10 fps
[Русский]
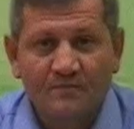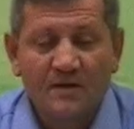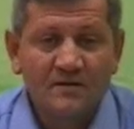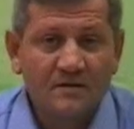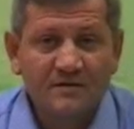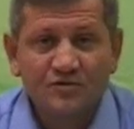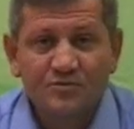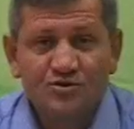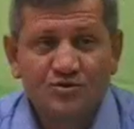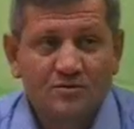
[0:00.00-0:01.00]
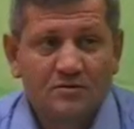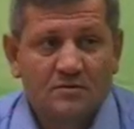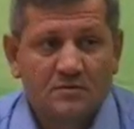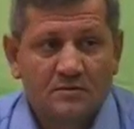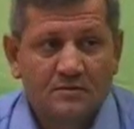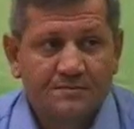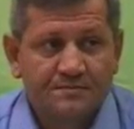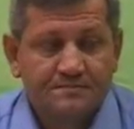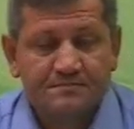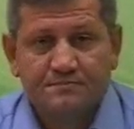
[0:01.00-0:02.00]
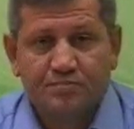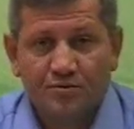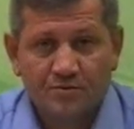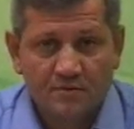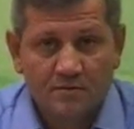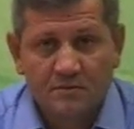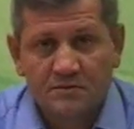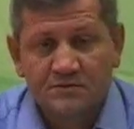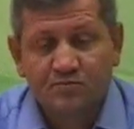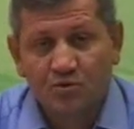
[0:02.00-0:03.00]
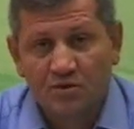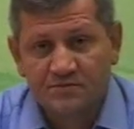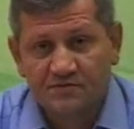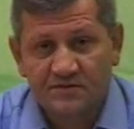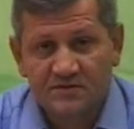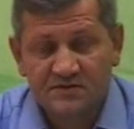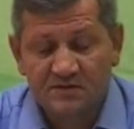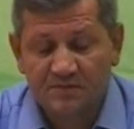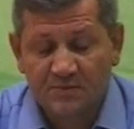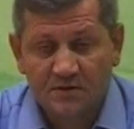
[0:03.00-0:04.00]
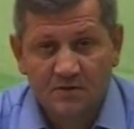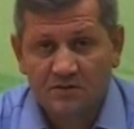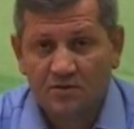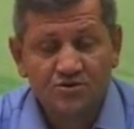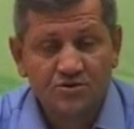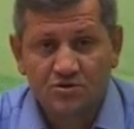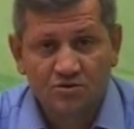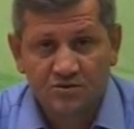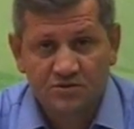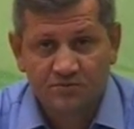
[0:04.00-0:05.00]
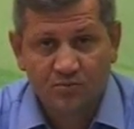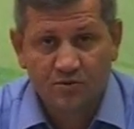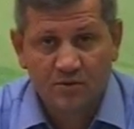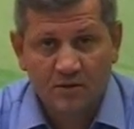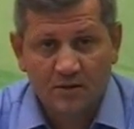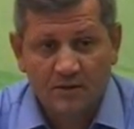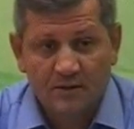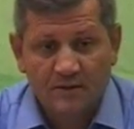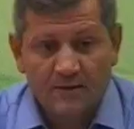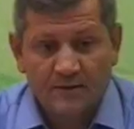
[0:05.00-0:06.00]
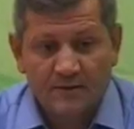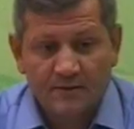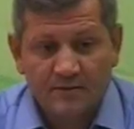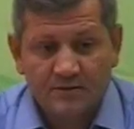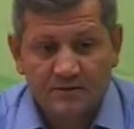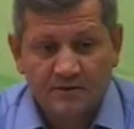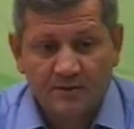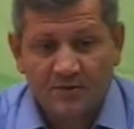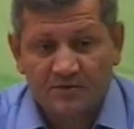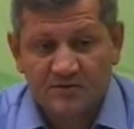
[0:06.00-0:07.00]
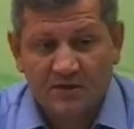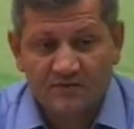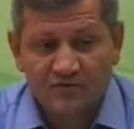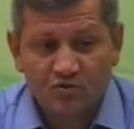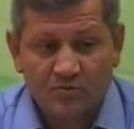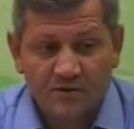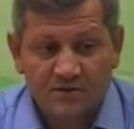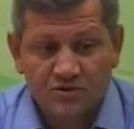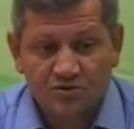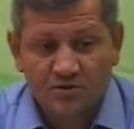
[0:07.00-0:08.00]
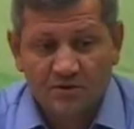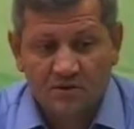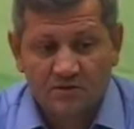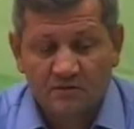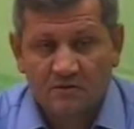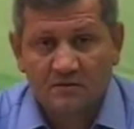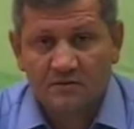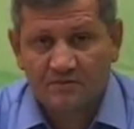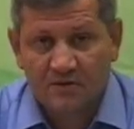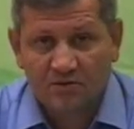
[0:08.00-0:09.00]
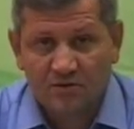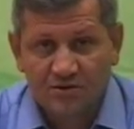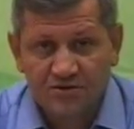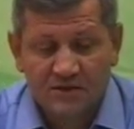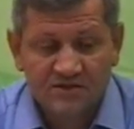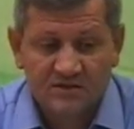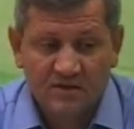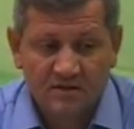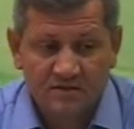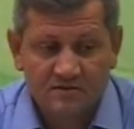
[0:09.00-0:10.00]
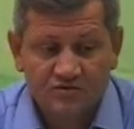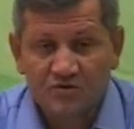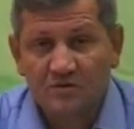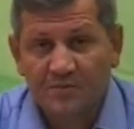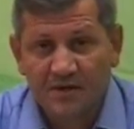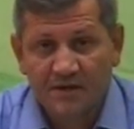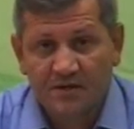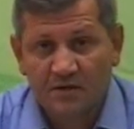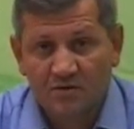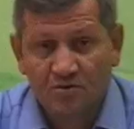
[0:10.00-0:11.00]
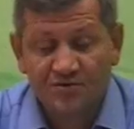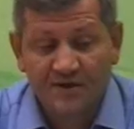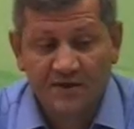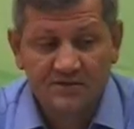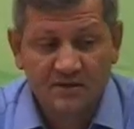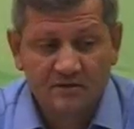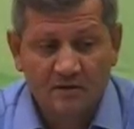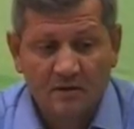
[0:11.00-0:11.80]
Дело в том, что э, по спорам, связанным с детьми, это очень сложный спор. А, если на первый взгляд вы думаете, что это э, легко решается, да нет, в судебном порядке ее доказать